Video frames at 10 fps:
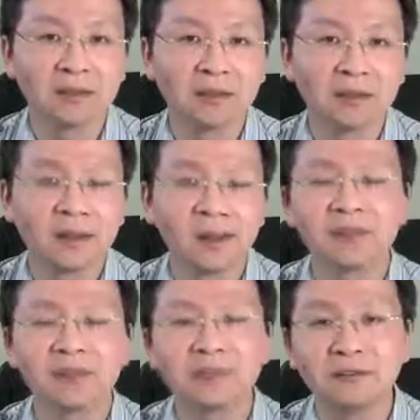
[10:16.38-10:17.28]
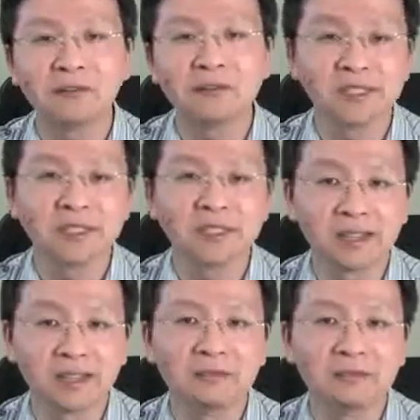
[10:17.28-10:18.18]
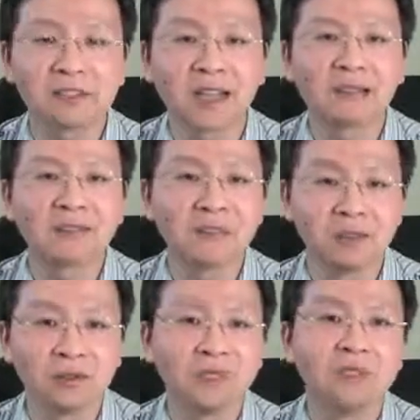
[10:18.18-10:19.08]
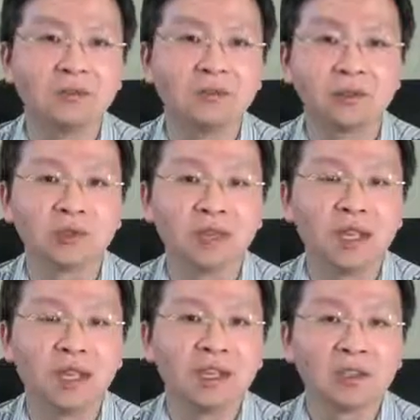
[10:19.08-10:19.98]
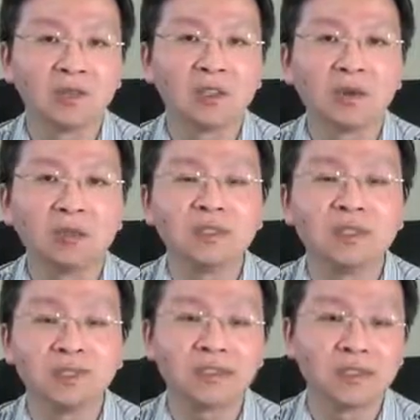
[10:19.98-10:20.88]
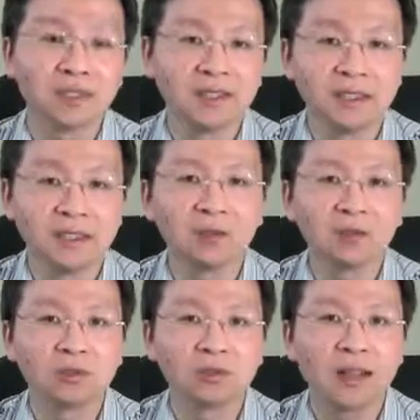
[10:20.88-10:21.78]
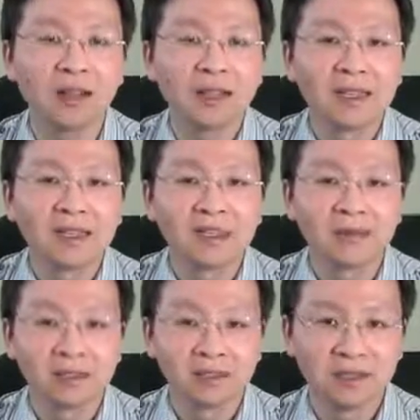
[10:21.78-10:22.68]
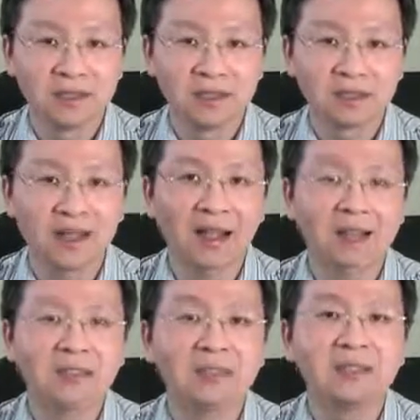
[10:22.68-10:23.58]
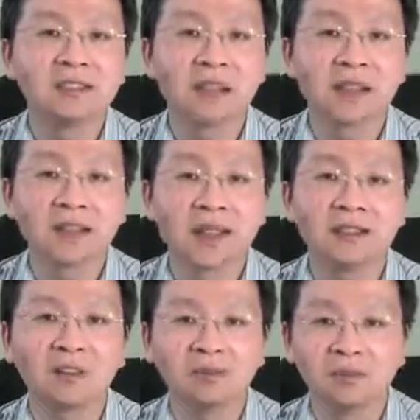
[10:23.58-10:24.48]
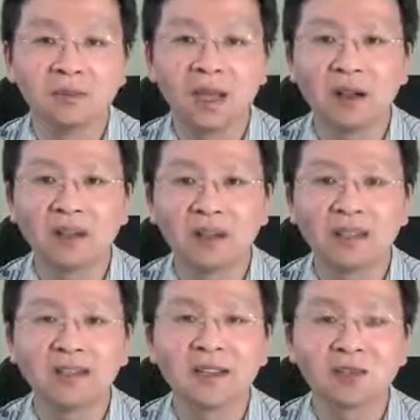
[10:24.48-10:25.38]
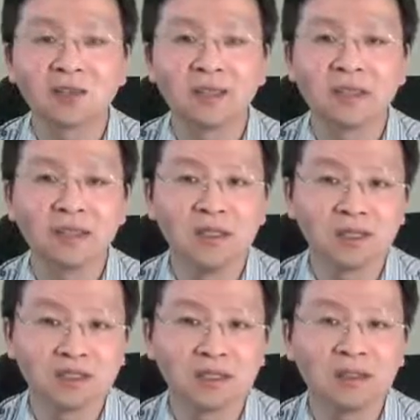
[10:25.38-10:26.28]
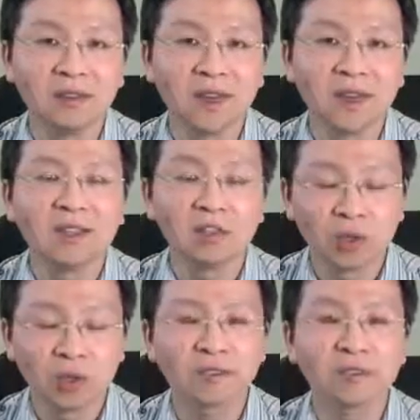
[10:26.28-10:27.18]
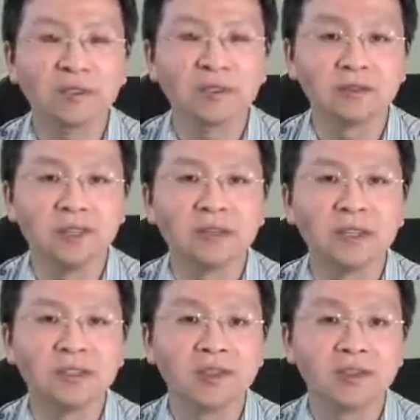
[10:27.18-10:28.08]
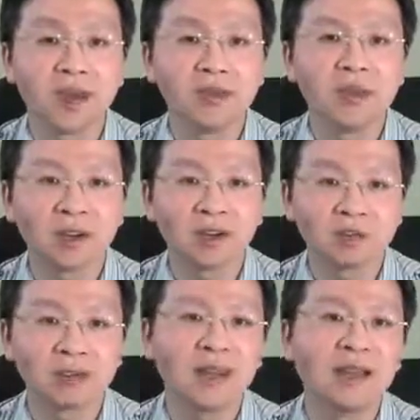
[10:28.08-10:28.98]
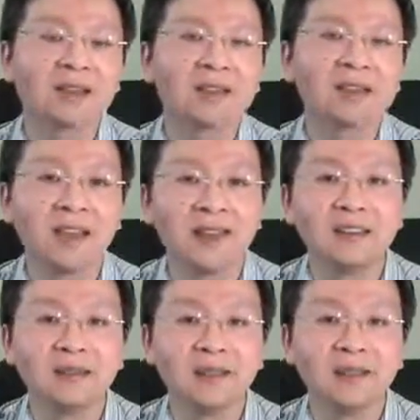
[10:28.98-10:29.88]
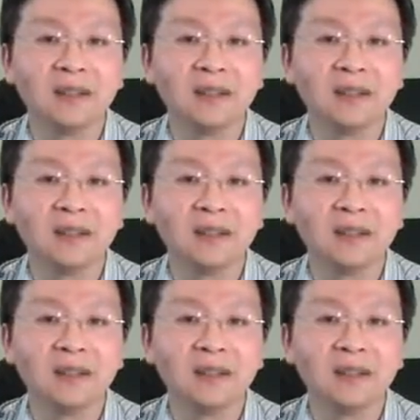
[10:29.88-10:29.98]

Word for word: 啊，那么反腐是一件更复杂的事情，我们今天不说。所以从以上这些理由出发，那么习近平他个人想要达到的目标，他想取得的历史地位，确实我认为是远远超出他两个前任的。